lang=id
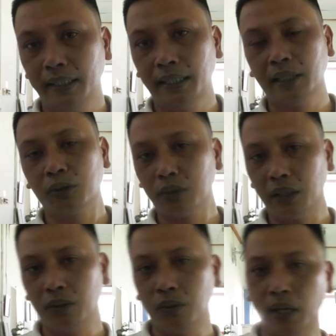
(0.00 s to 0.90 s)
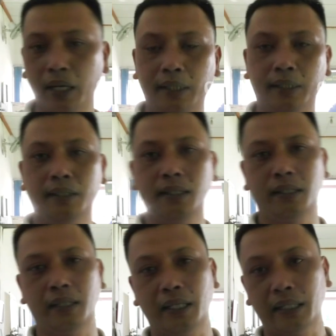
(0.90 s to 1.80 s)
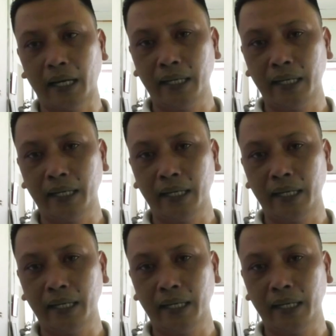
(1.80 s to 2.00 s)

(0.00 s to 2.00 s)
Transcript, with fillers: yang sudah duluan ya,